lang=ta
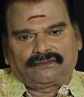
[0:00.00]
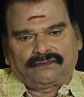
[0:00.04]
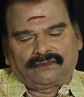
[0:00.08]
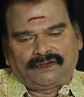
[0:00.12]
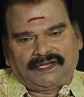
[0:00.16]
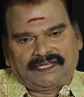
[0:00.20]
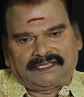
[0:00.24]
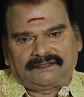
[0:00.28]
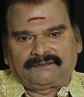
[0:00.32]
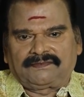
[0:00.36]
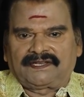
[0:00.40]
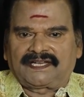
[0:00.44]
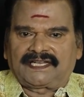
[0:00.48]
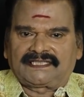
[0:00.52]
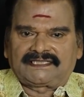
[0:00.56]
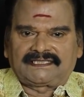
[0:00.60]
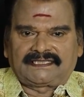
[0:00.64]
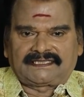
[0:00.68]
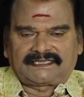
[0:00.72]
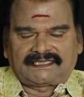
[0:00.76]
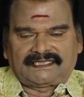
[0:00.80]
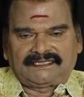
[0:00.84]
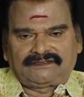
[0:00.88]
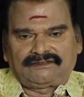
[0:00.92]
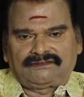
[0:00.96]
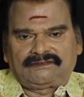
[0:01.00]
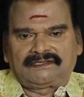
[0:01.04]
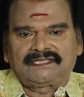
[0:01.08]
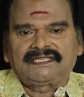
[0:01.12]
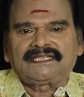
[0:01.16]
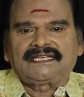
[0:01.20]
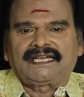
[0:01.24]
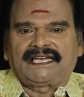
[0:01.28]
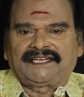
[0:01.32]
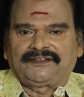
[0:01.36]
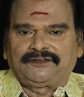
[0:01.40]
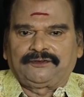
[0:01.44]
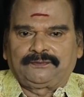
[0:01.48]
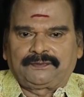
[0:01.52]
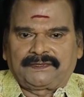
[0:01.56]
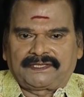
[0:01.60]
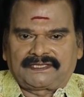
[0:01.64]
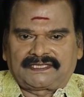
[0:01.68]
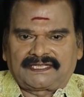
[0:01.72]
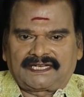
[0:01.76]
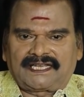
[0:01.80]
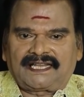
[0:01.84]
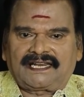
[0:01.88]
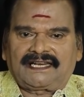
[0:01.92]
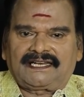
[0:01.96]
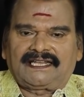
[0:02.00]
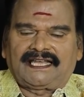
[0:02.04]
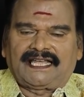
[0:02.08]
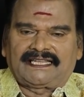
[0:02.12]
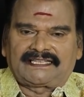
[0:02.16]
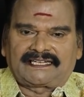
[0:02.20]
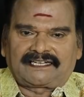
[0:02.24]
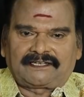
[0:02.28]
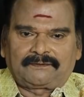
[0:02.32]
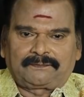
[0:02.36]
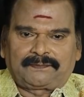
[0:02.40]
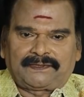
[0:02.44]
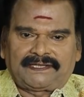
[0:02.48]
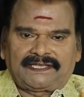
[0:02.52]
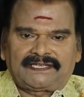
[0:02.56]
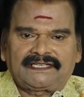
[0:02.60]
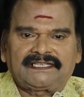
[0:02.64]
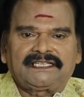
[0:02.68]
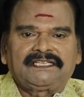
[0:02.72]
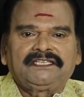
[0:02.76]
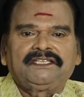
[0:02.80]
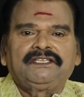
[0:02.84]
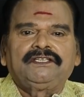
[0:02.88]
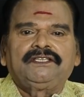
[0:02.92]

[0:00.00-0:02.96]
உன்னதமான திட்டத்தை ஒன்று அறிமுகப்படுத்தினார் அதற்கு பெயர்